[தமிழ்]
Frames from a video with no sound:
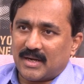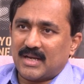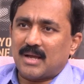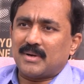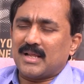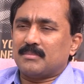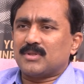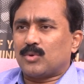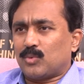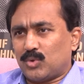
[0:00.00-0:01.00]
அண்ணாமலை
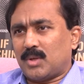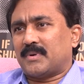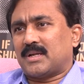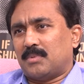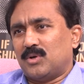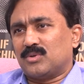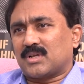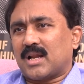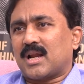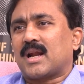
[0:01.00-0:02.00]
என்பது ஒரு ஊதப்பட்ட பலூன்
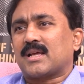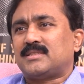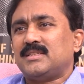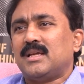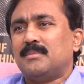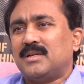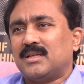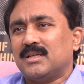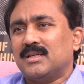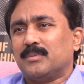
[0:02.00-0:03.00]
கர்நாடக சிங்கம் என்று